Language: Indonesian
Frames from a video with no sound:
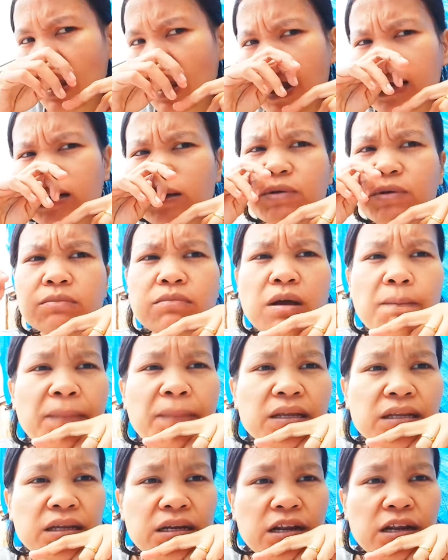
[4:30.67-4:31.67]
Adam kan
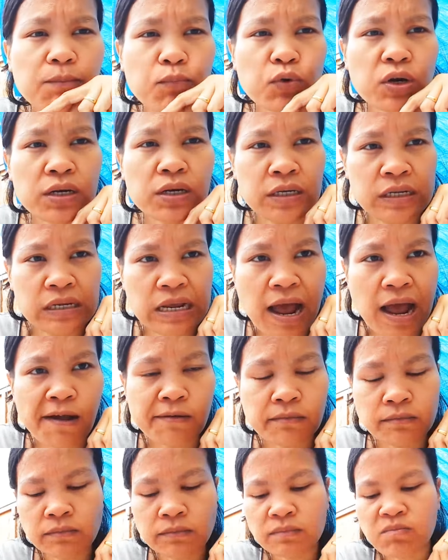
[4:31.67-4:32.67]
bapaknya dari Polandia.
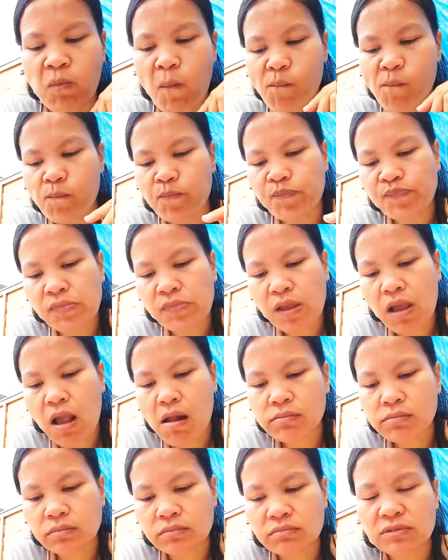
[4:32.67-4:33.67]

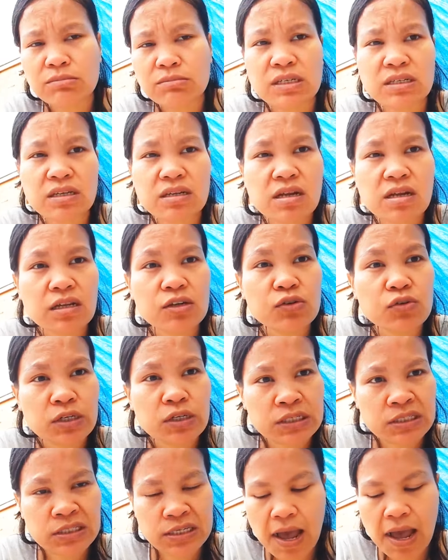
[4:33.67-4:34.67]
Mamanya dari
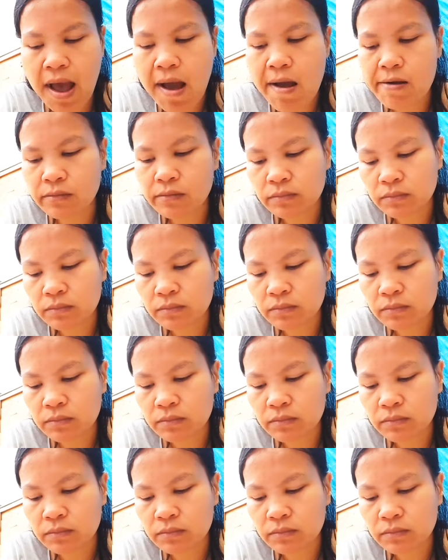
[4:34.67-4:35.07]
Indonesia